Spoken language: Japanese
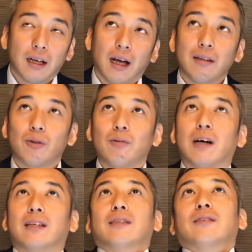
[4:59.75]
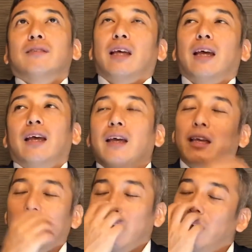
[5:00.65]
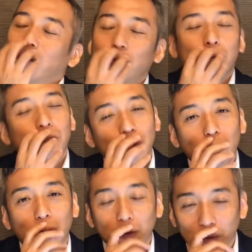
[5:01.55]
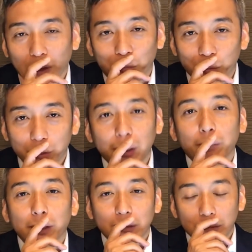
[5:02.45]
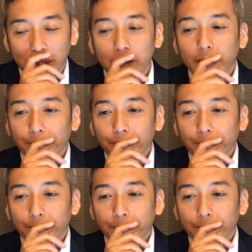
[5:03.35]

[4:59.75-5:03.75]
あとはですね、服装とかも見てますね。